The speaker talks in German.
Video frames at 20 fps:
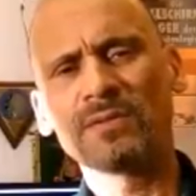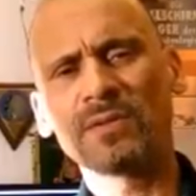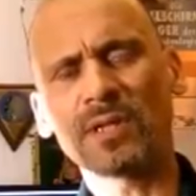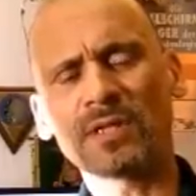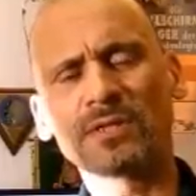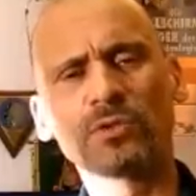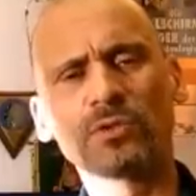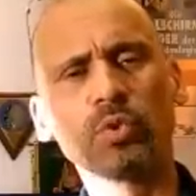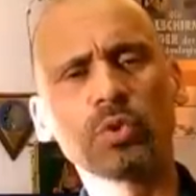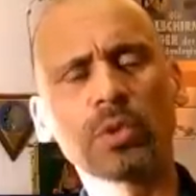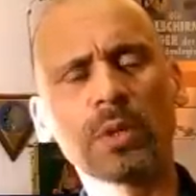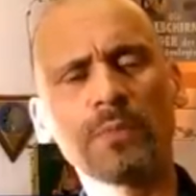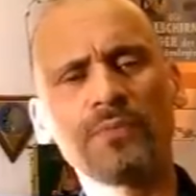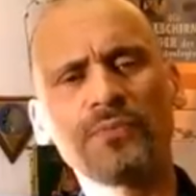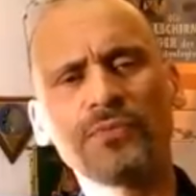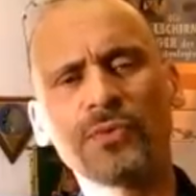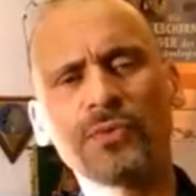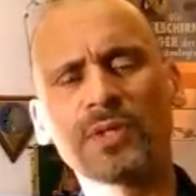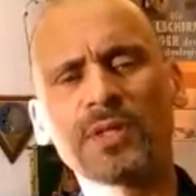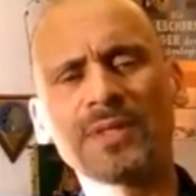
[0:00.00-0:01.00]
des
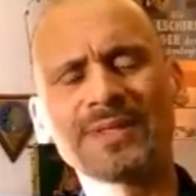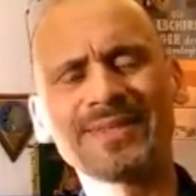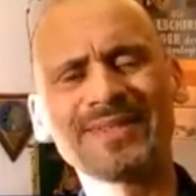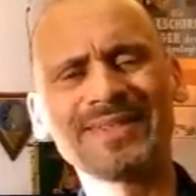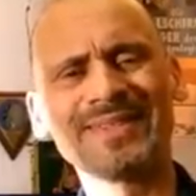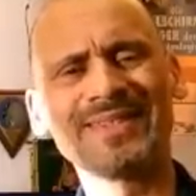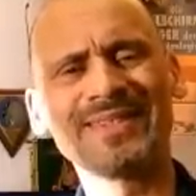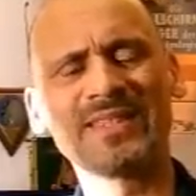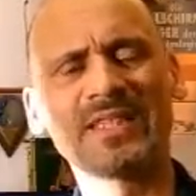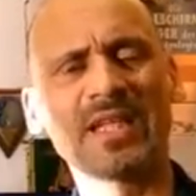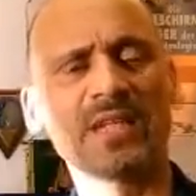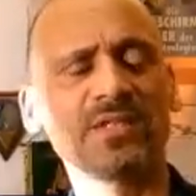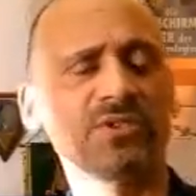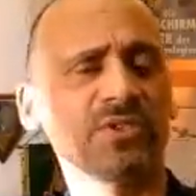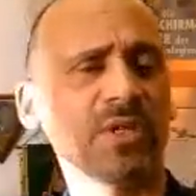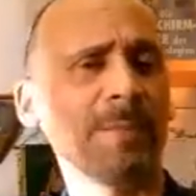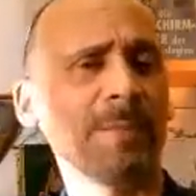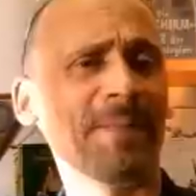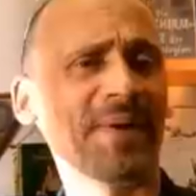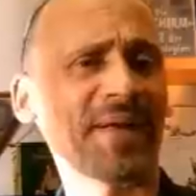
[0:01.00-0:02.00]
zukünftigen
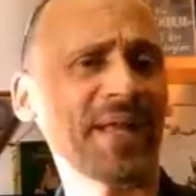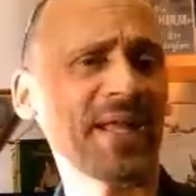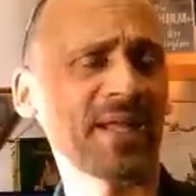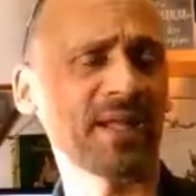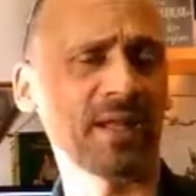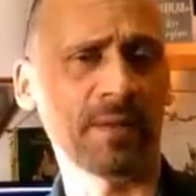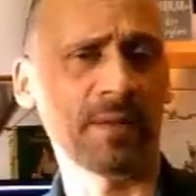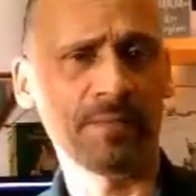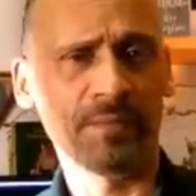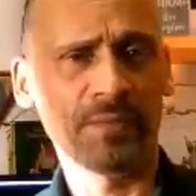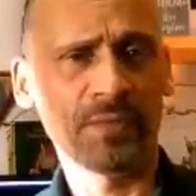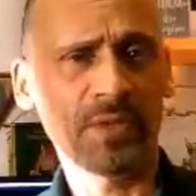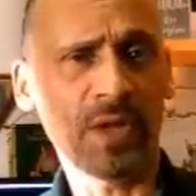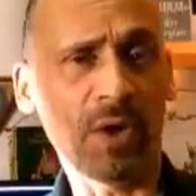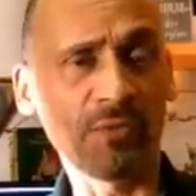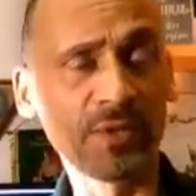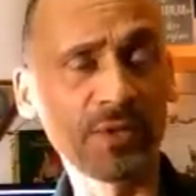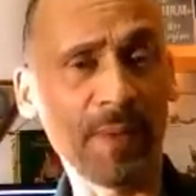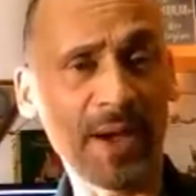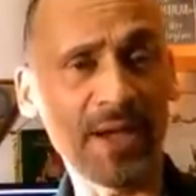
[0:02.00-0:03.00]
Desim Rege
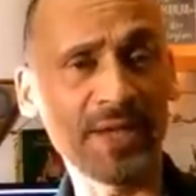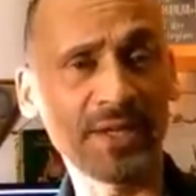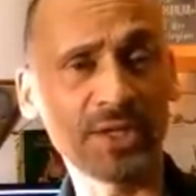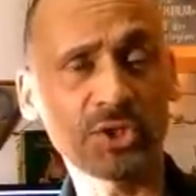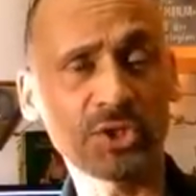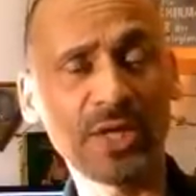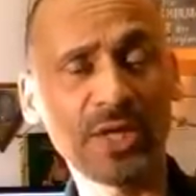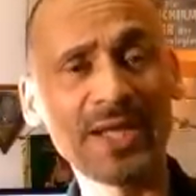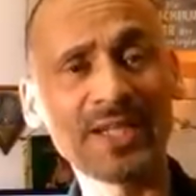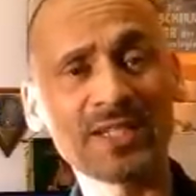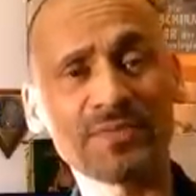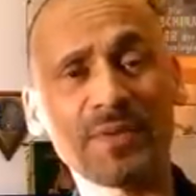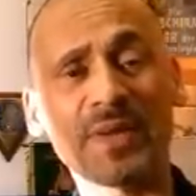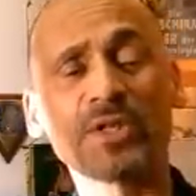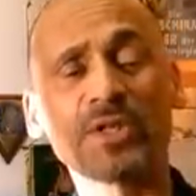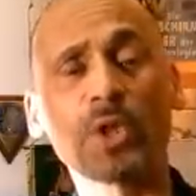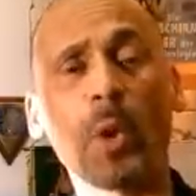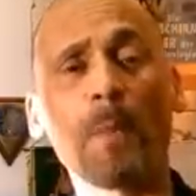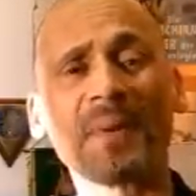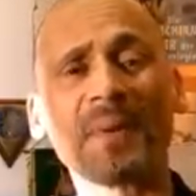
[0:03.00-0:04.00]
auf die Beine gestellt. Das war
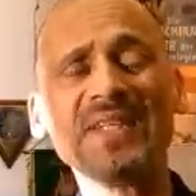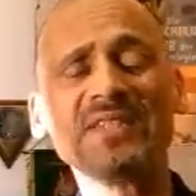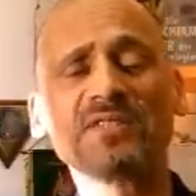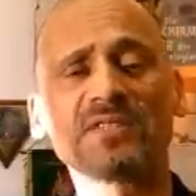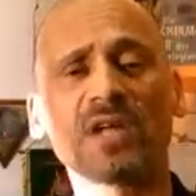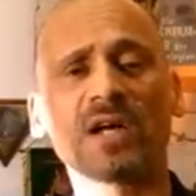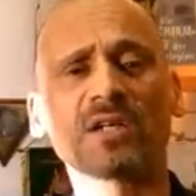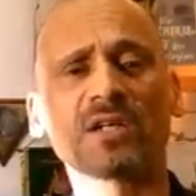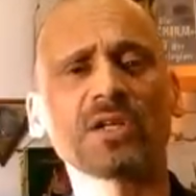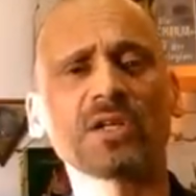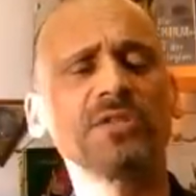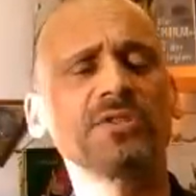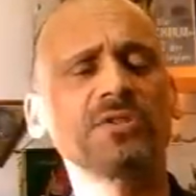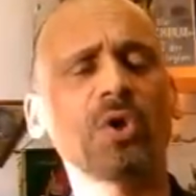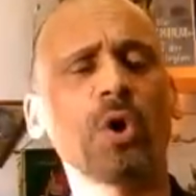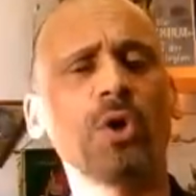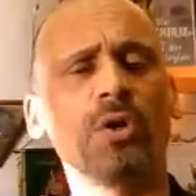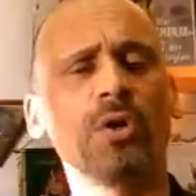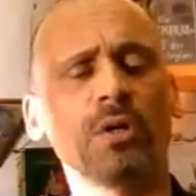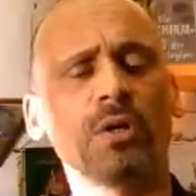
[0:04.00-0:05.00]
die Kompanie St.
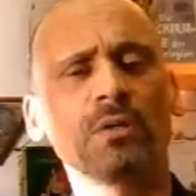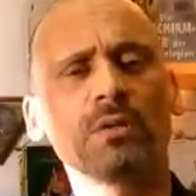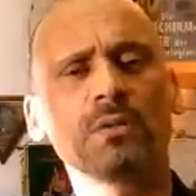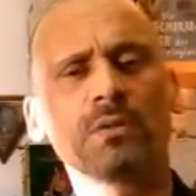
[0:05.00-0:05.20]
Christol.